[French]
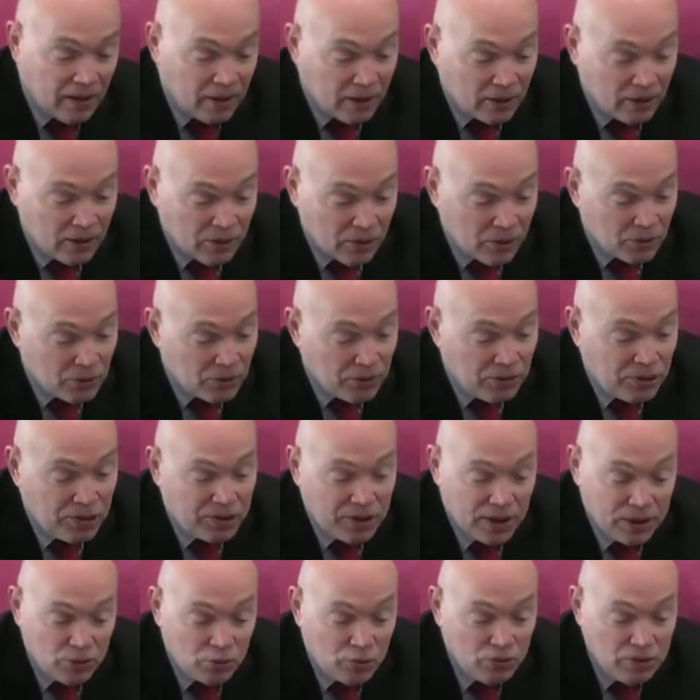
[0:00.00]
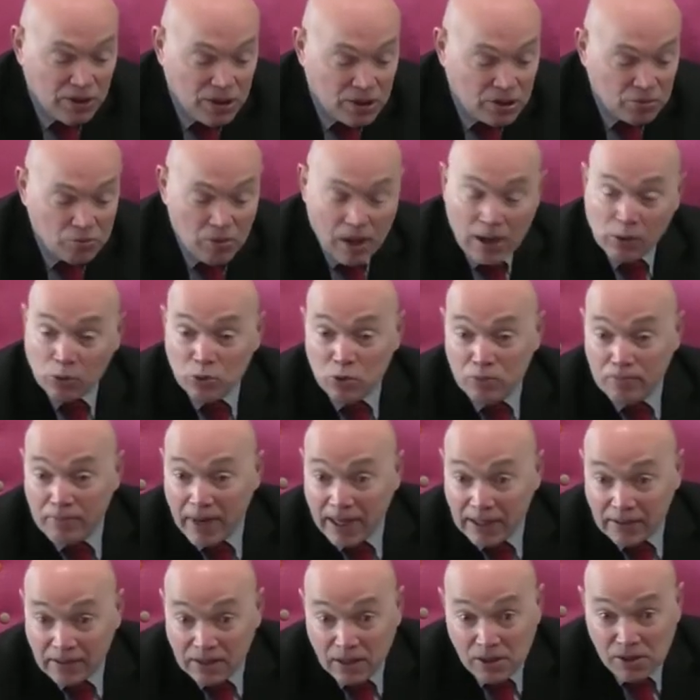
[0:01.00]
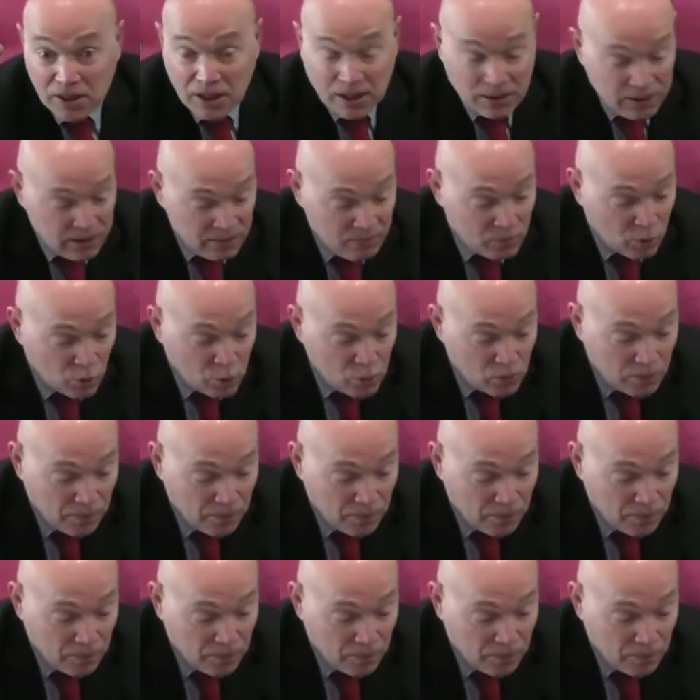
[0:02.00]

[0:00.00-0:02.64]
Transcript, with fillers: euh, c'est une histoire humaine des animaux.